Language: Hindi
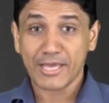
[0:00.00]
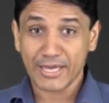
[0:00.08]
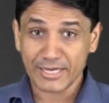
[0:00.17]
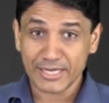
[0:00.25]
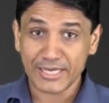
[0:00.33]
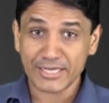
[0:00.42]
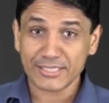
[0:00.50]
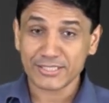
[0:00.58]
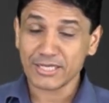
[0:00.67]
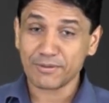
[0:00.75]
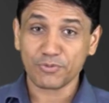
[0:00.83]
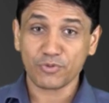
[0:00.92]
एंड अगेन
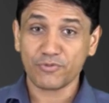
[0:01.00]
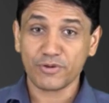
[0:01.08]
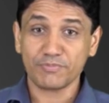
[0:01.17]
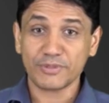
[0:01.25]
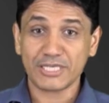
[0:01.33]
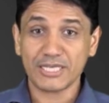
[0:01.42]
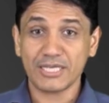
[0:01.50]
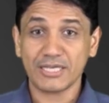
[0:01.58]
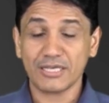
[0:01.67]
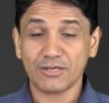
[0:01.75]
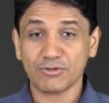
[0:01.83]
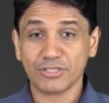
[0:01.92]
इसका प्रूफ हम पिछले
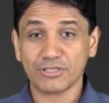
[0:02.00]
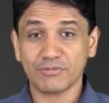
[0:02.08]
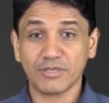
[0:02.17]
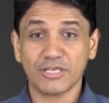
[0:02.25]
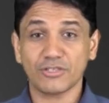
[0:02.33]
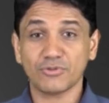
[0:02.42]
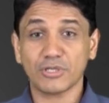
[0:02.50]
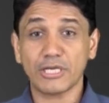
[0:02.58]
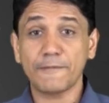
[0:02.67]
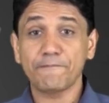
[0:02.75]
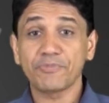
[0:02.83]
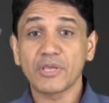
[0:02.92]
क्वेश्चन में कर चुके
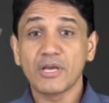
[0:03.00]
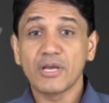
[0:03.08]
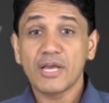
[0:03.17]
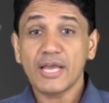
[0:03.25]
हैं